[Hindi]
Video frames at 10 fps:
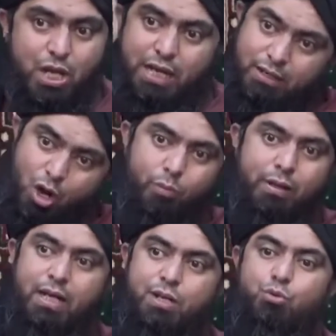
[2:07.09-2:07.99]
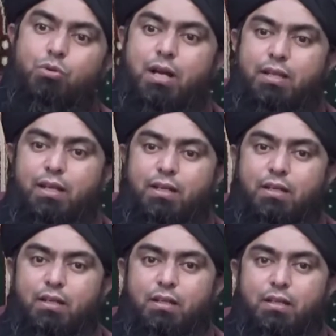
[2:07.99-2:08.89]
जाके गाँव में रहना शुरू कर दे
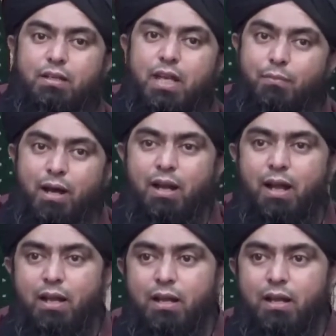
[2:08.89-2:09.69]
कि हमारा